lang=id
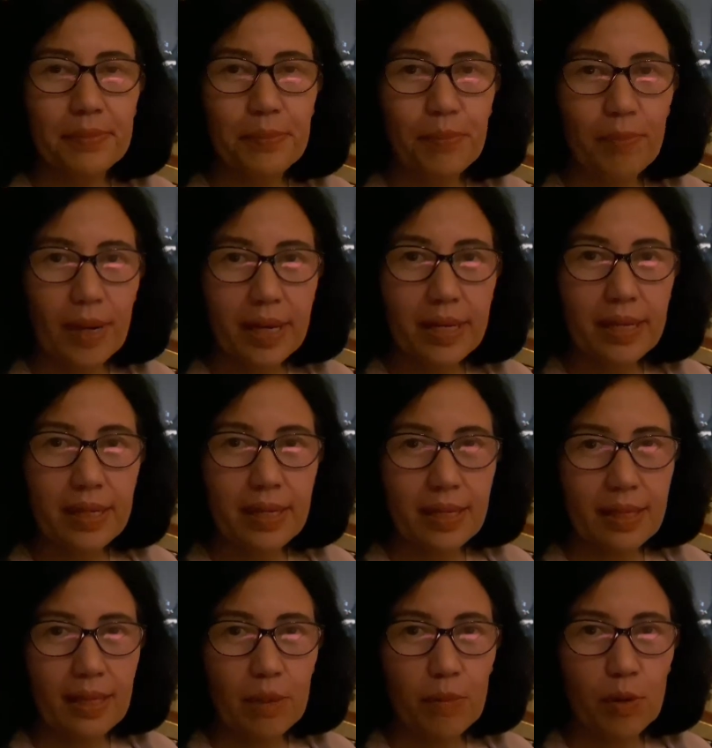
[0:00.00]
Mari
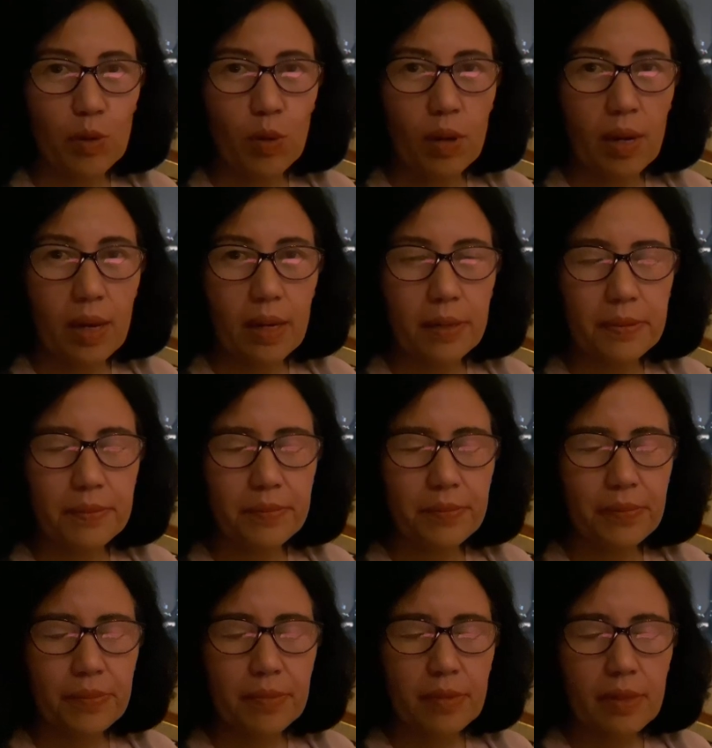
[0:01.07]
kita berdoa.
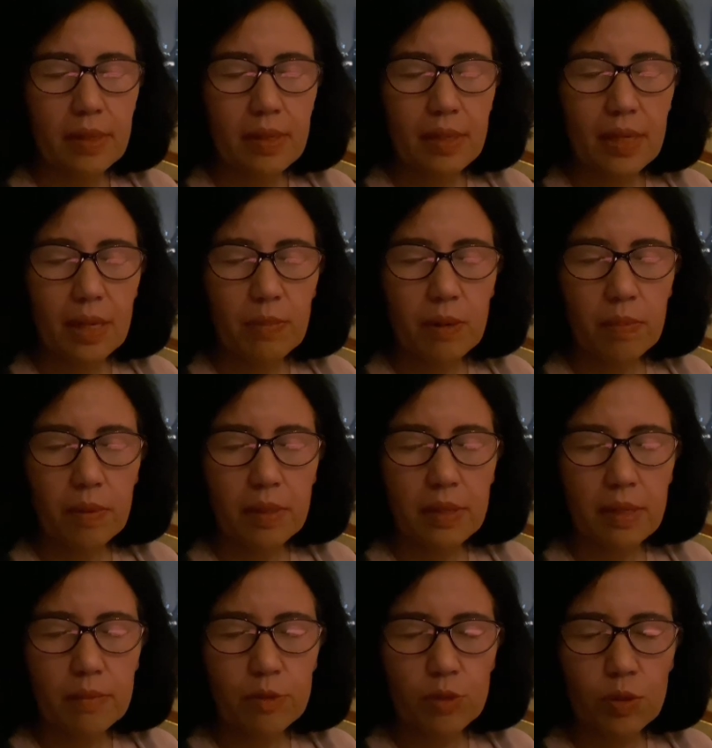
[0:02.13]
Ya Bapa
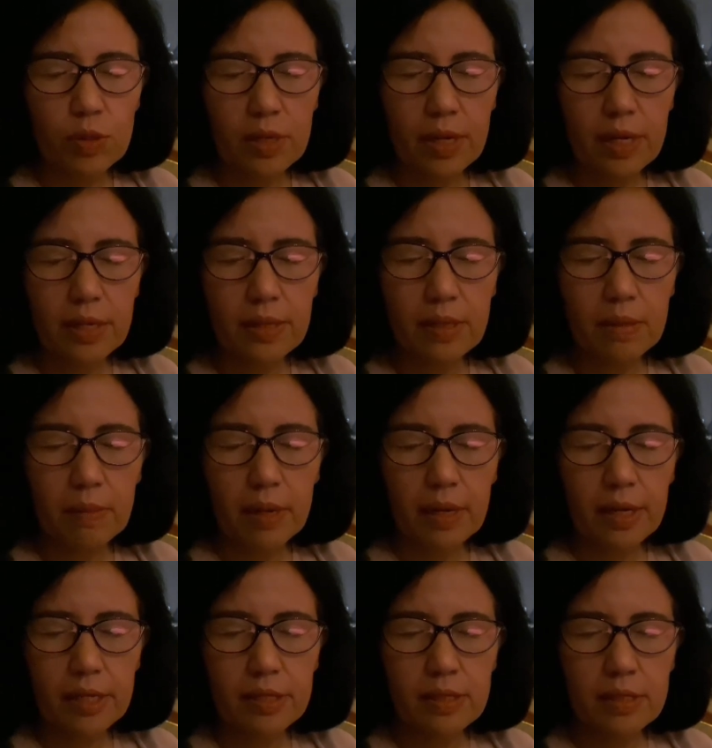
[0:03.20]
dalam surga, terima
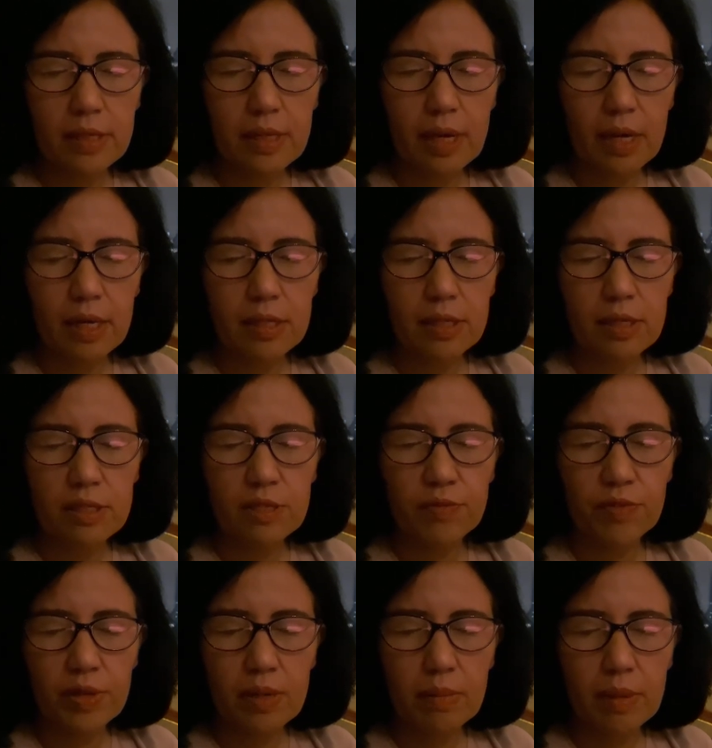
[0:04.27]
kasih atas
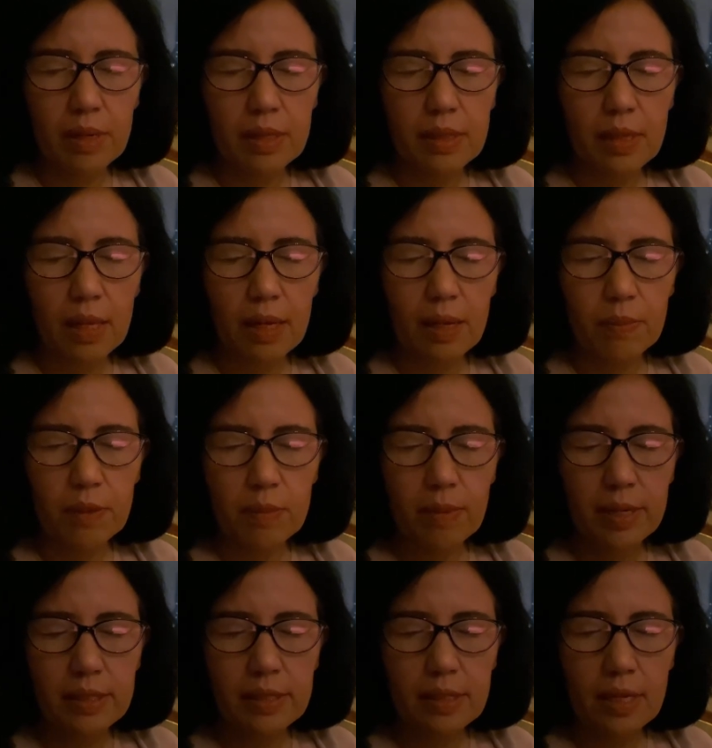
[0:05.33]
firman yang telah kami
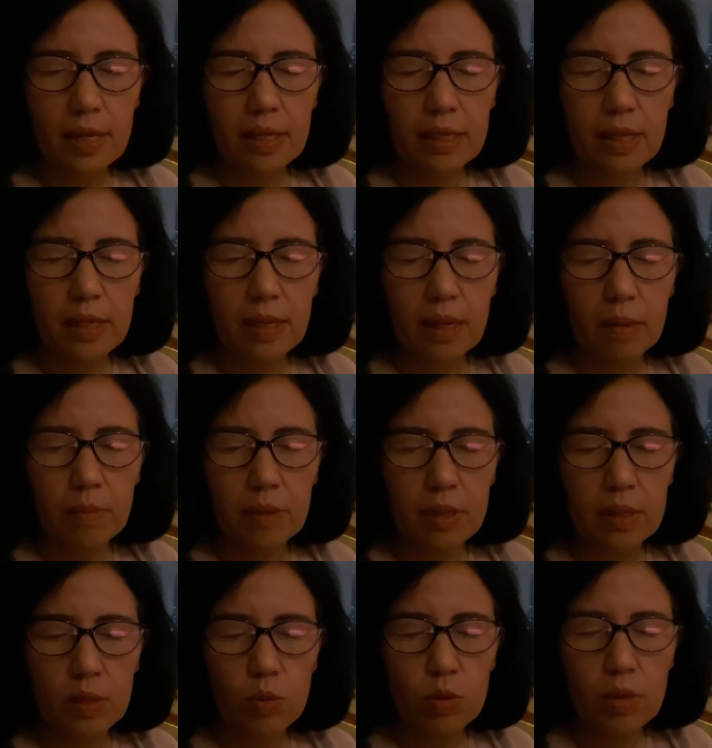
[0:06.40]
baca dan kami
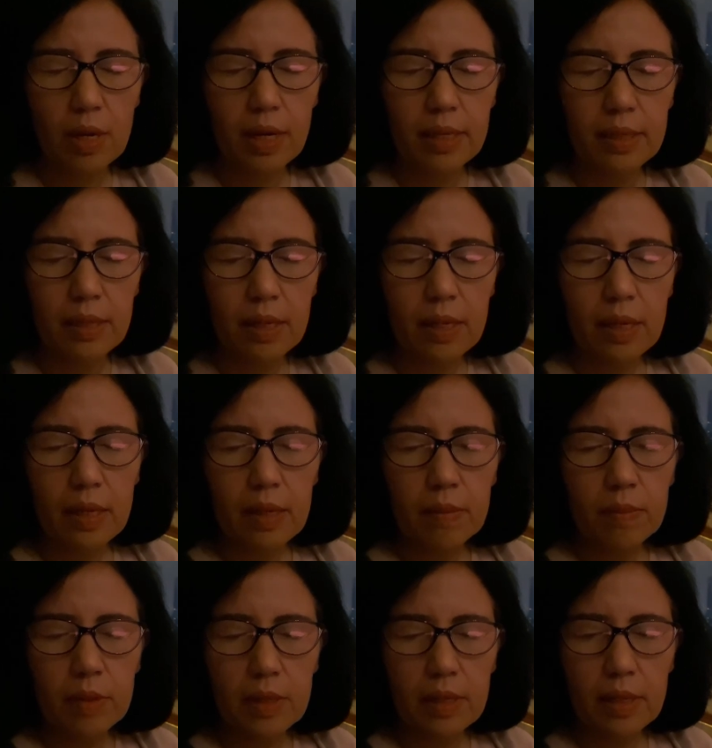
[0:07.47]
renungkan
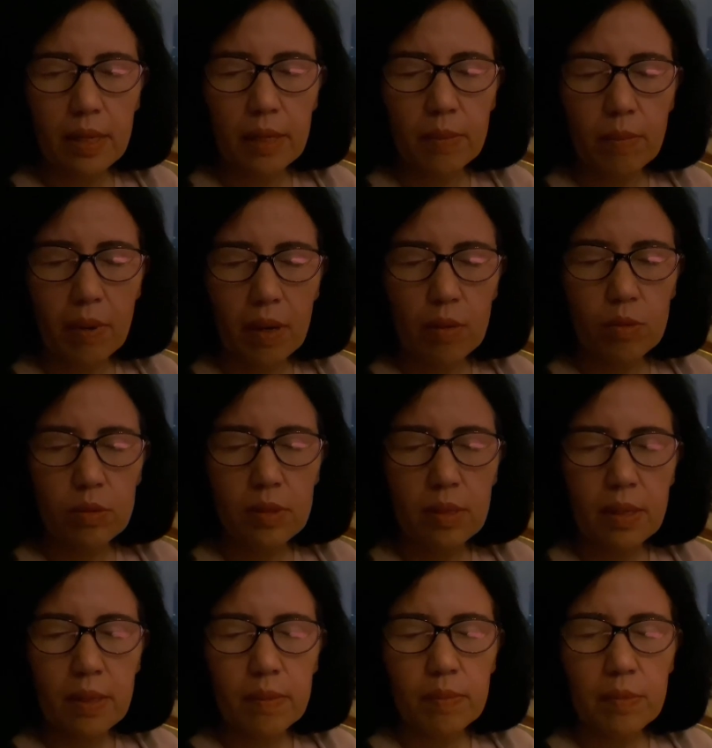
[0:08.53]
mengenai maut.
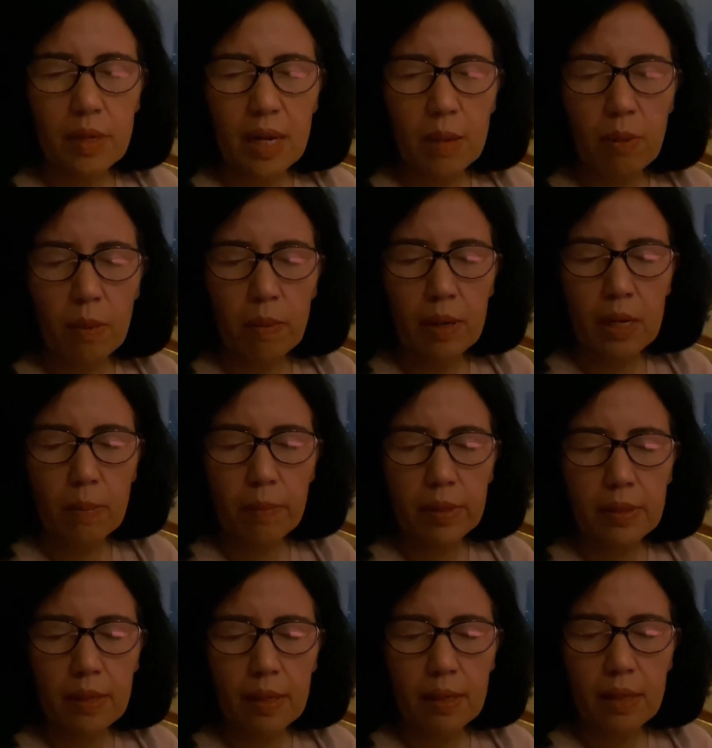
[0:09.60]
Biarlah Bapa
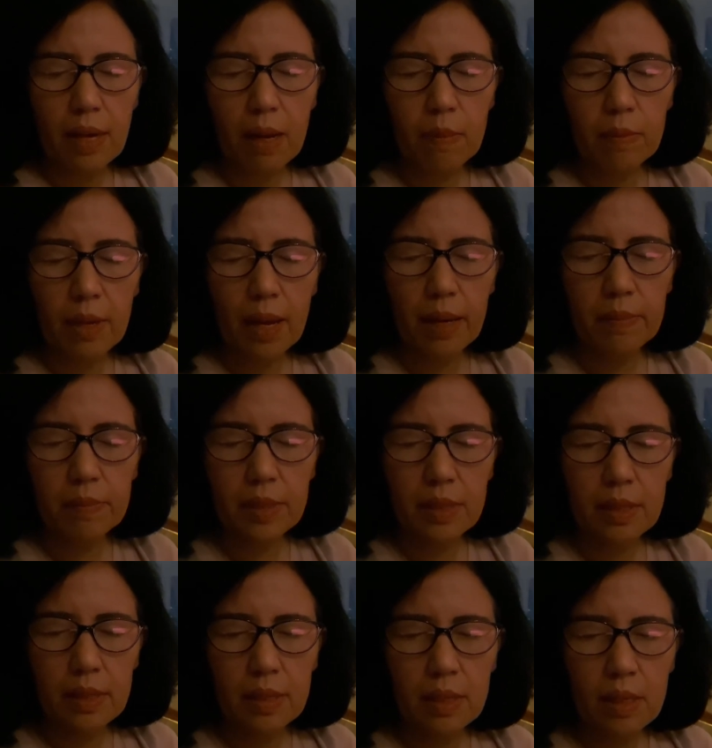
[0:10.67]
dapat kami
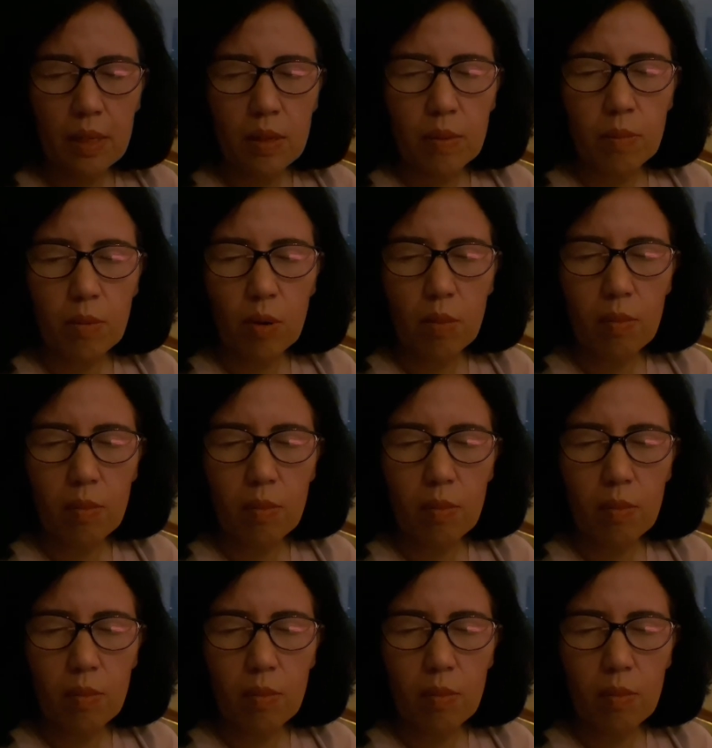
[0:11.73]
amini bahwa